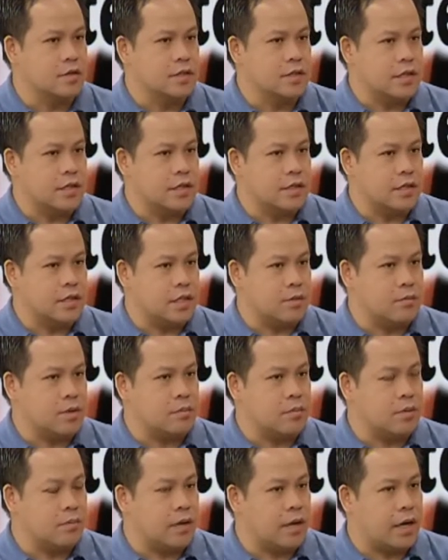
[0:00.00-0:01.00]
Okay. Hindi
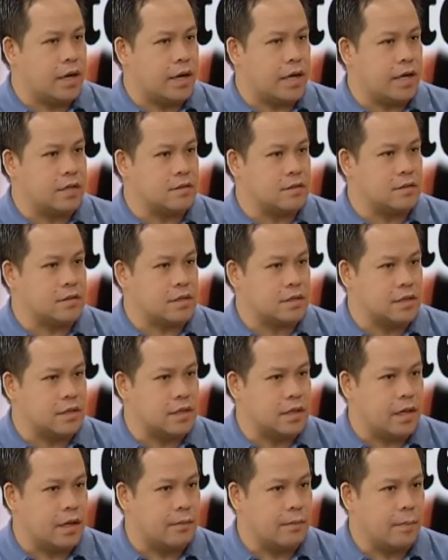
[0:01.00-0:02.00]
naman, may mga cases
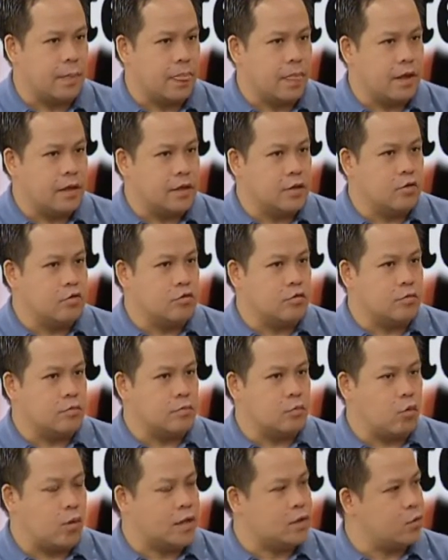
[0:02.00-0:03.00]
kasi na yung
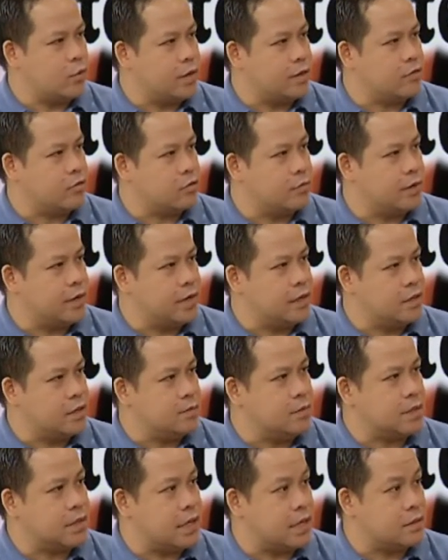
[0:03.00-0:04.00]
120 over
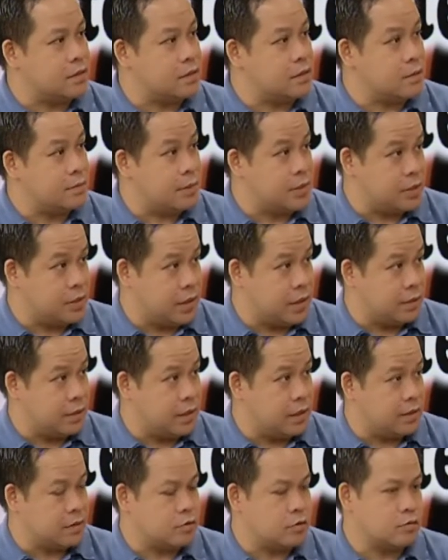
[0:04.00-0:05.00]
80 mataas na sa pasyente.